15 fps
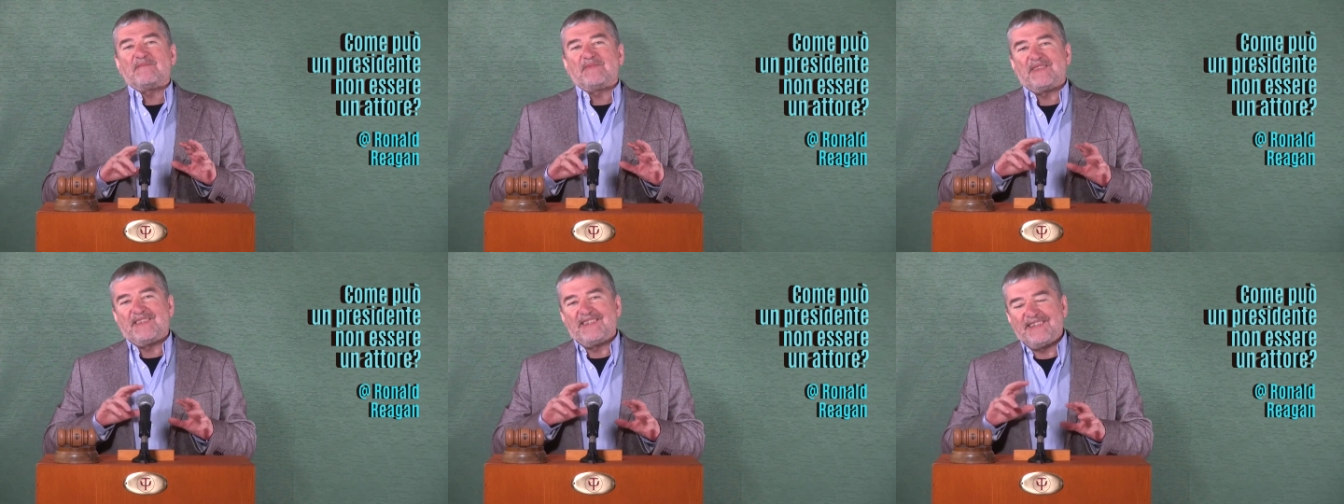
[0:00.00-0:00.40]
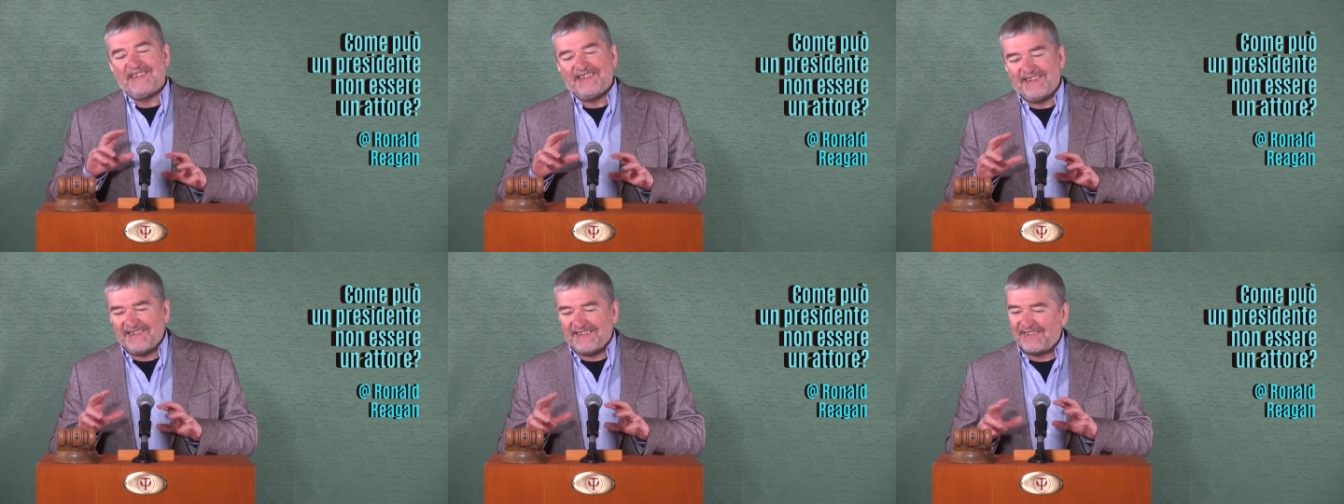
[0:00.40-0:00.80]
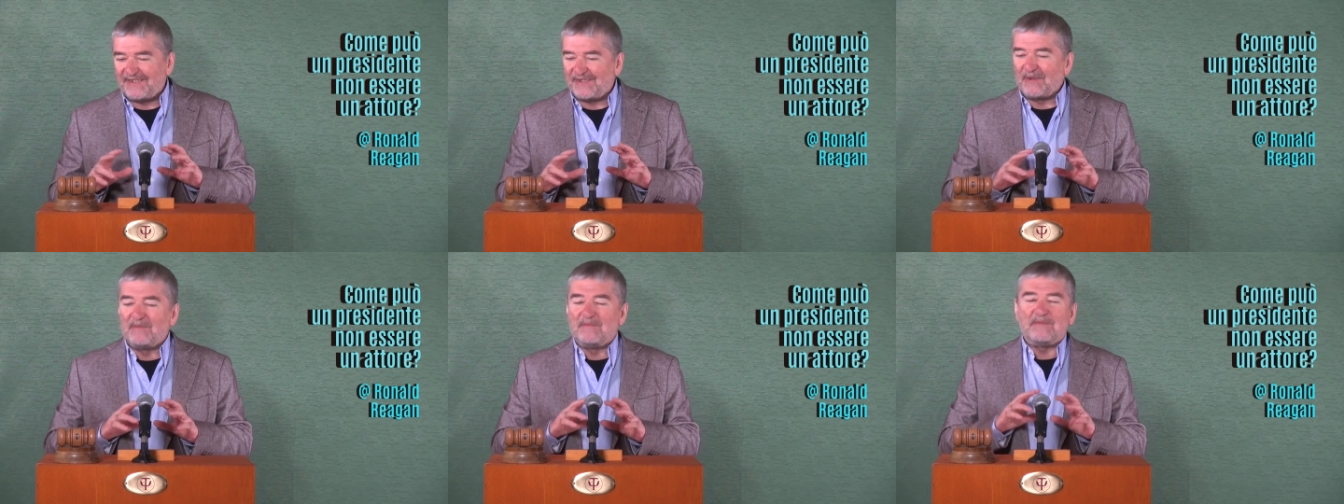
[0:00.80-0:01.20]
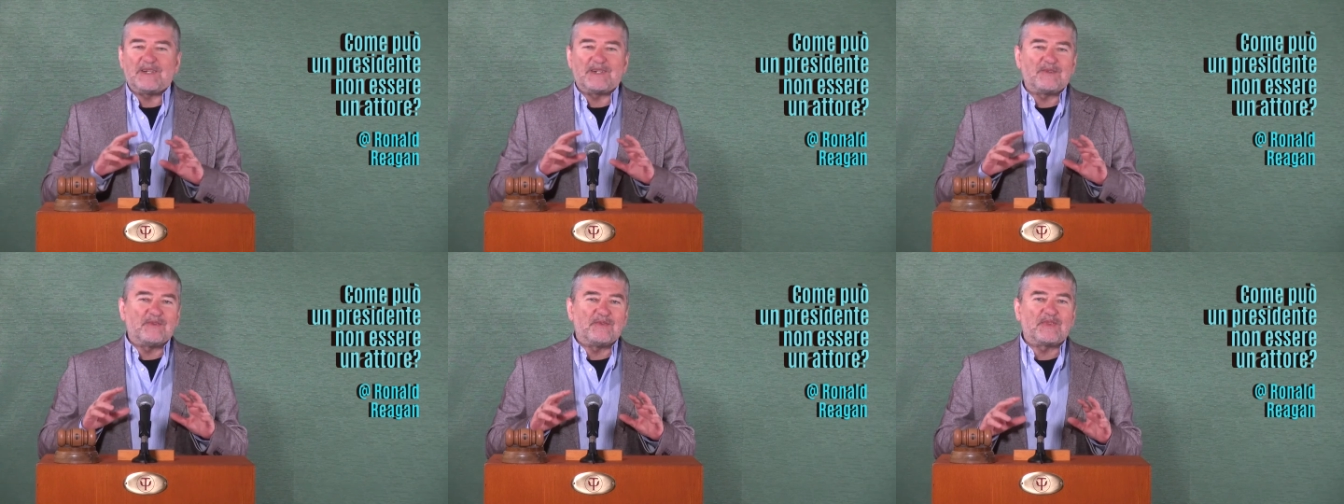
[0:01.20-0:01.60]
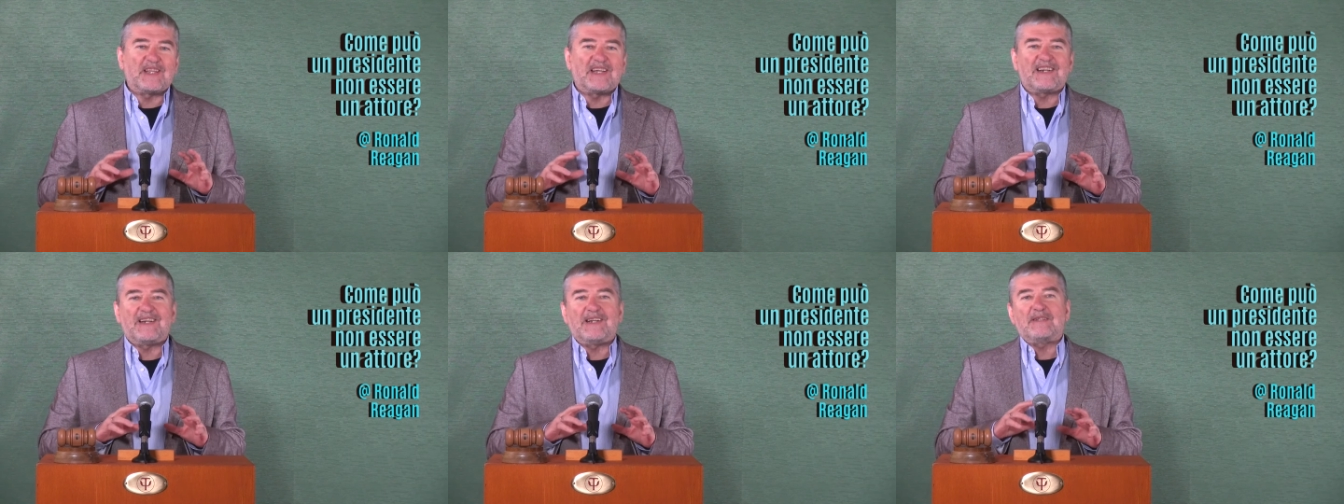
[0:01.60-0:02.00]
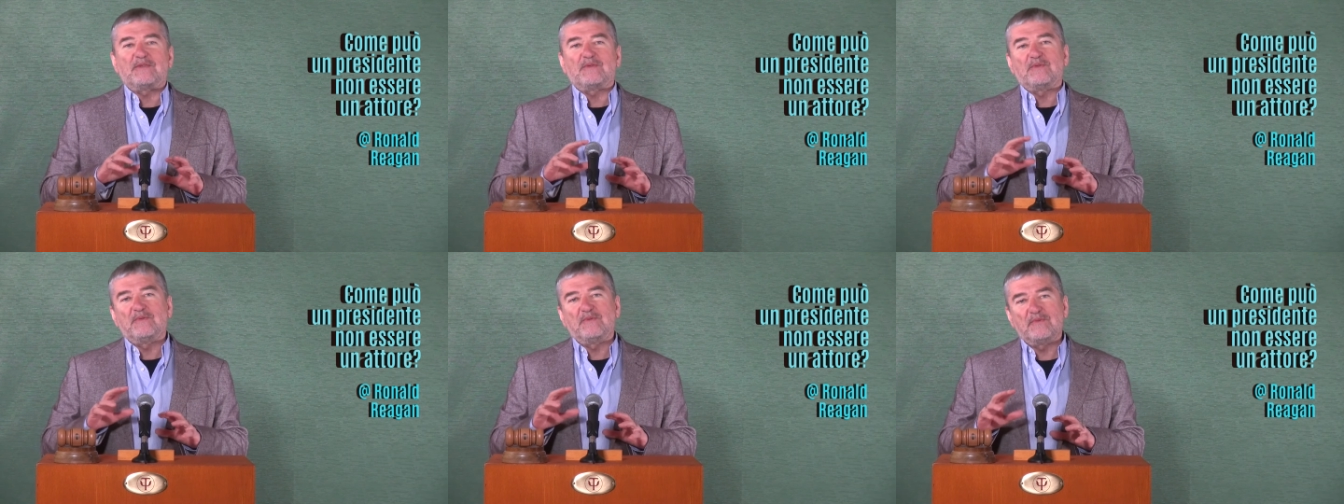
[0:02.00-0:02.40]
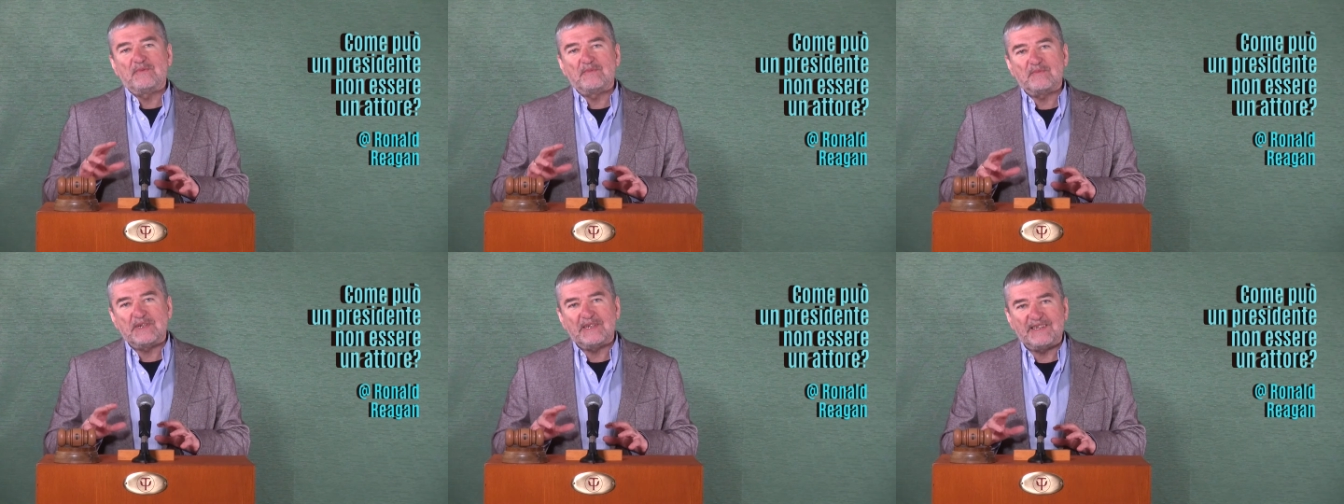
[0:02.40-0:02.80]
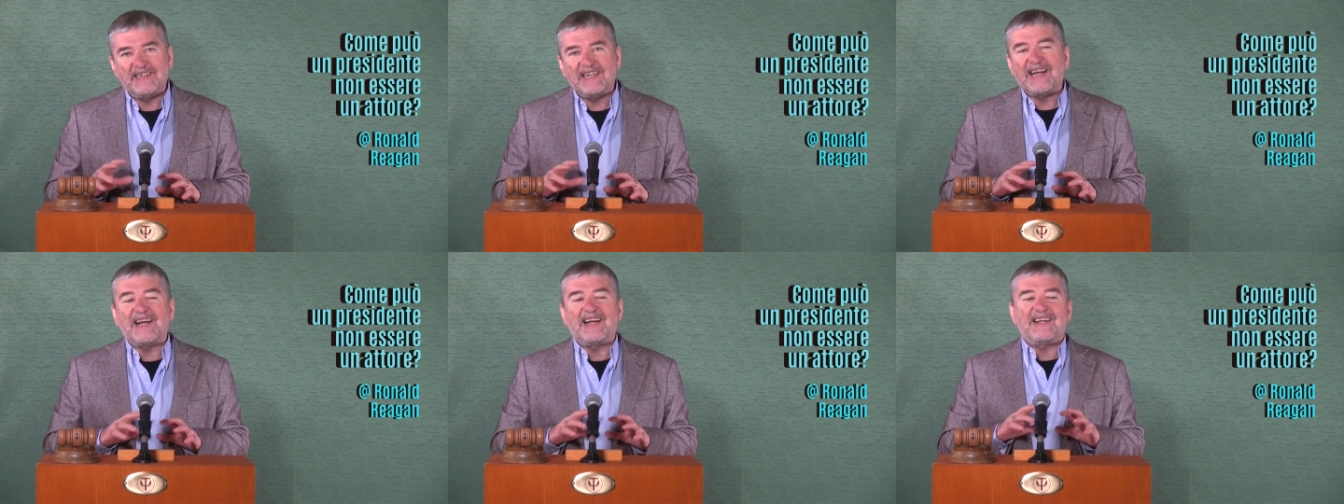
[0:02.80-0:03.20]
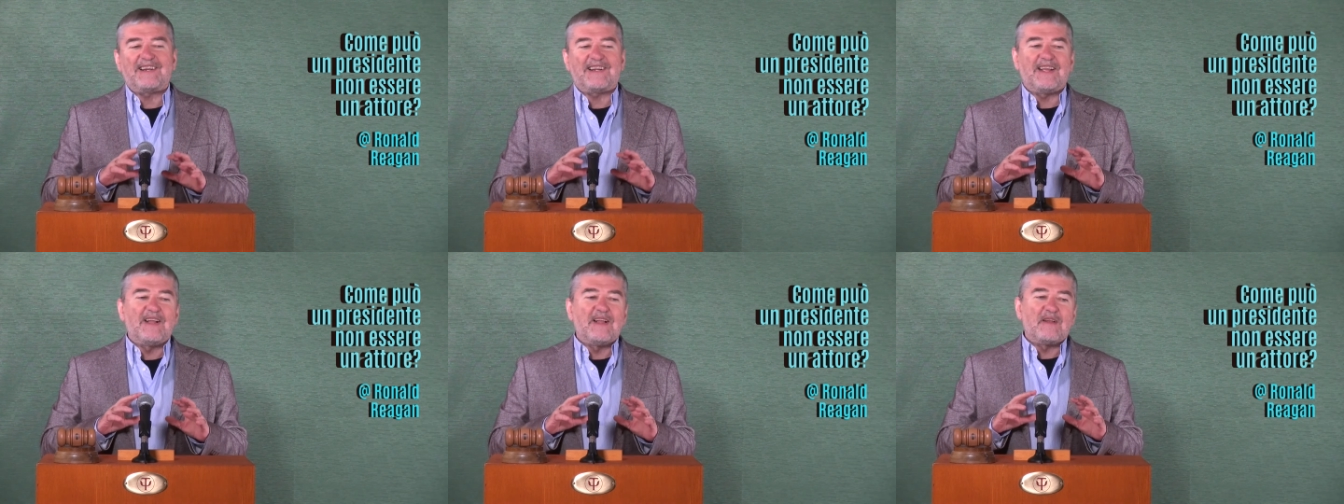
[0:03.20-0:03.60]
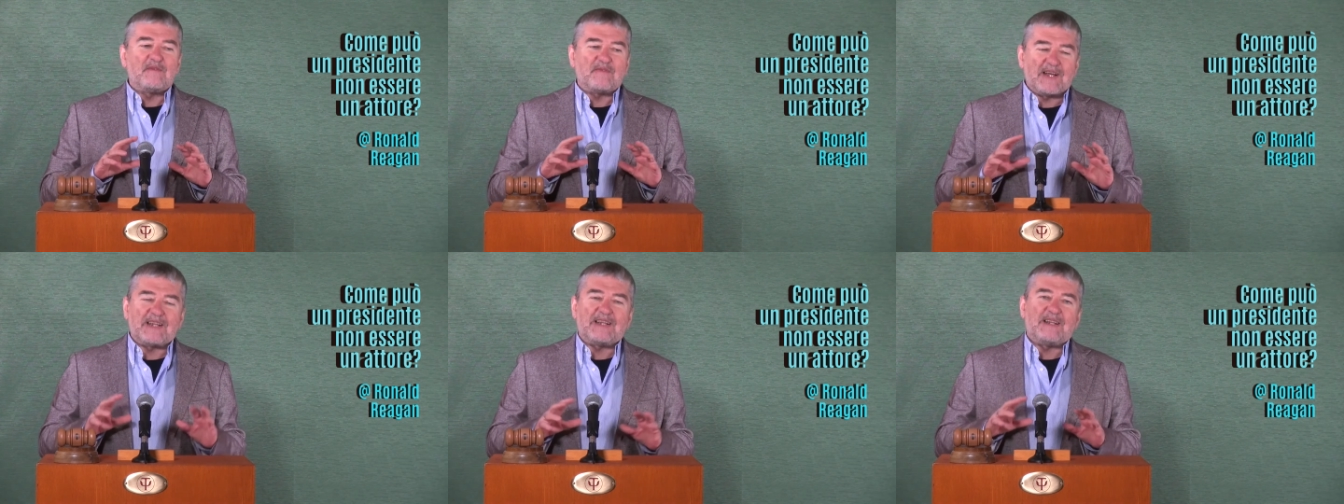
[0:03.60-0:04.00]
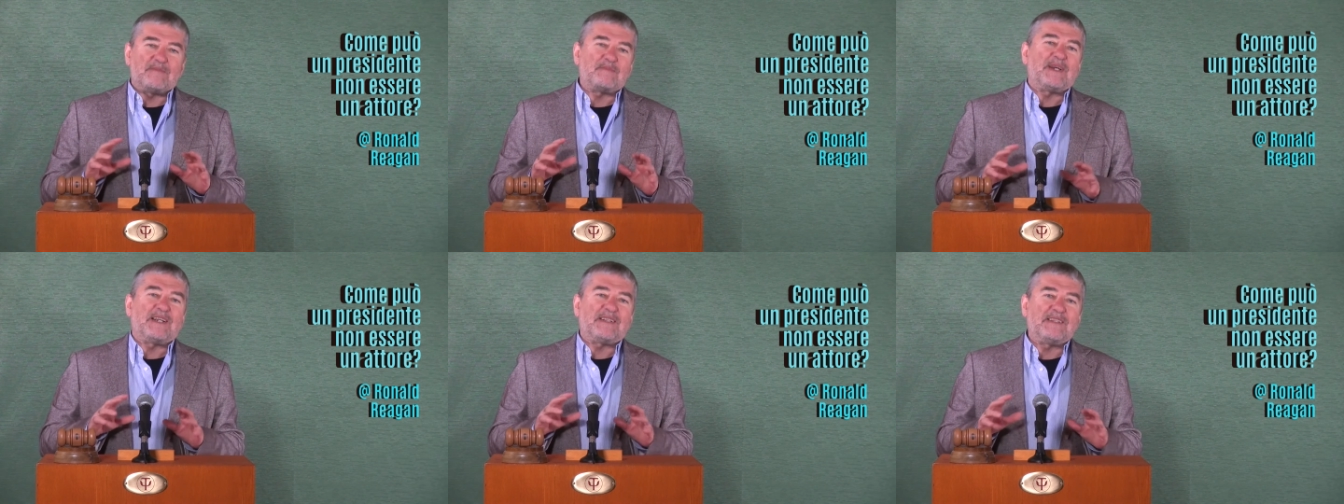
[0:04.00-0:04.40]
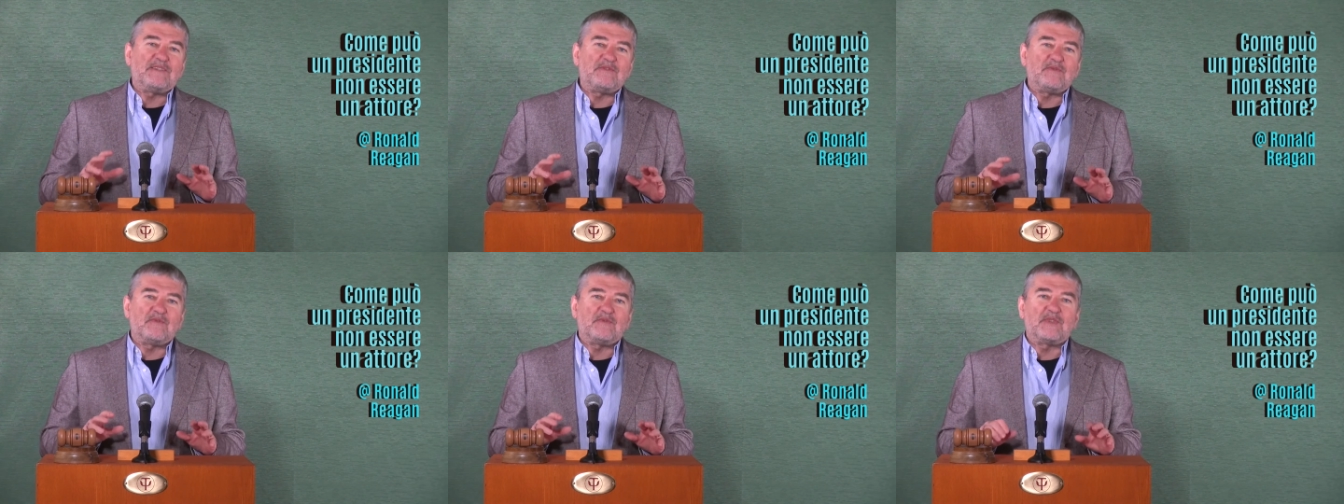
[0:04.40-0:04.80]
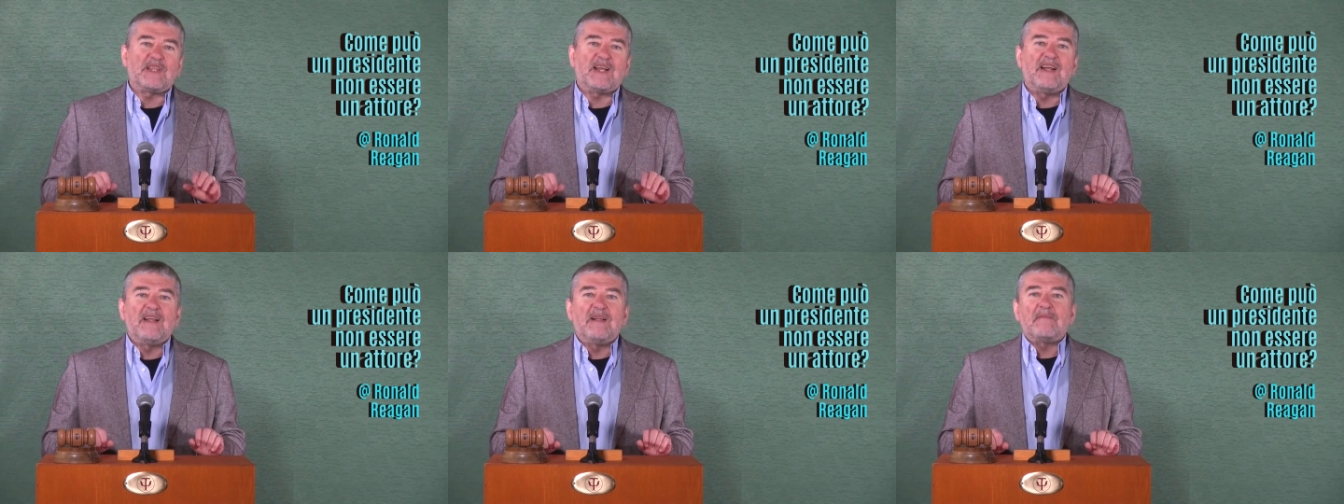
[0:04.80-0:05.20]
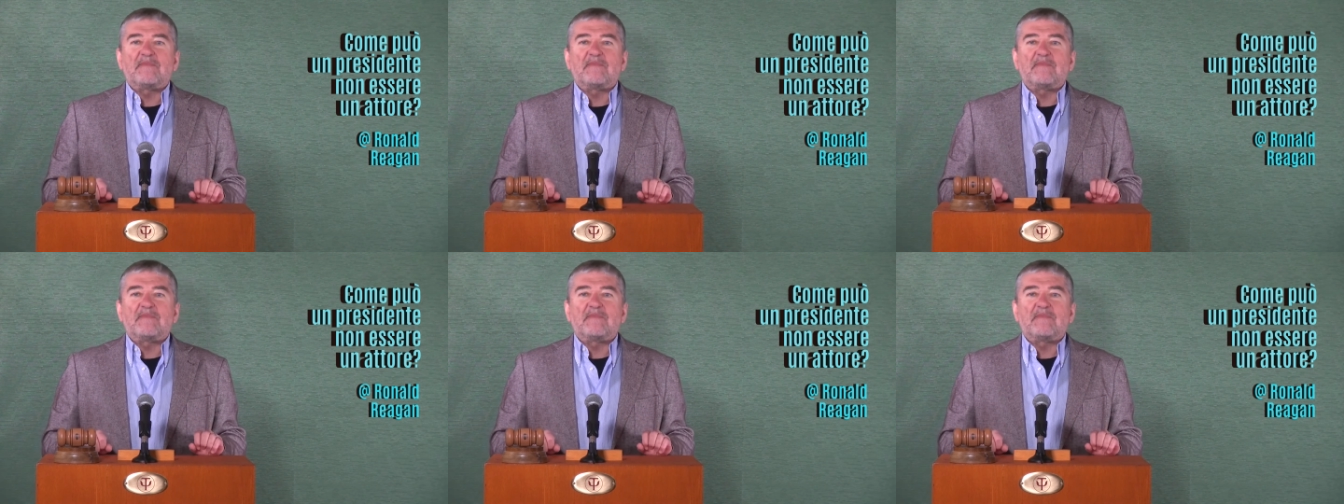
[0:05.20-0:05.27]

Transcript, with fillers: di insomma contarla su, mediare, fare la parte giusta,